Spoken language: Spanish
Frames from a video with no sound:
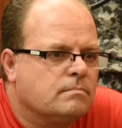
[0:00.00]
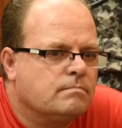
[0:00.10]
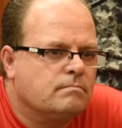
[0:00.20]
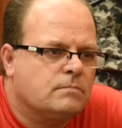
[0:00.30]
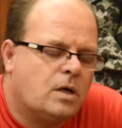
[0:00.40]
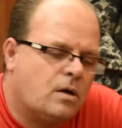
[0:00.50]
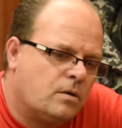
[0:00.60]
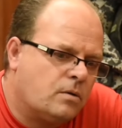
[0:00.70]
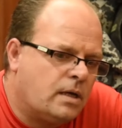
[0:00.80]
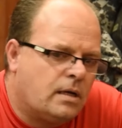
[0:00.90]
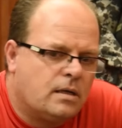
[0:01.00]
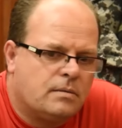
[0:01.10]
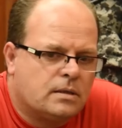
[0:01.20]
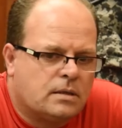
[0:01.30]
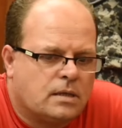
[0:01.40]
¿O para
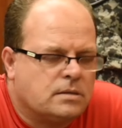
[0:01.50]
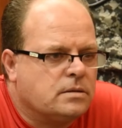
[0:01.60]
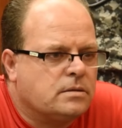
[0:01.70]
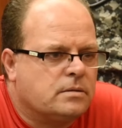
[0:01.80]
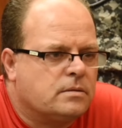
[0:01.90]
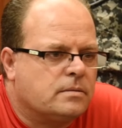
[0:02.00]
escaparse, para...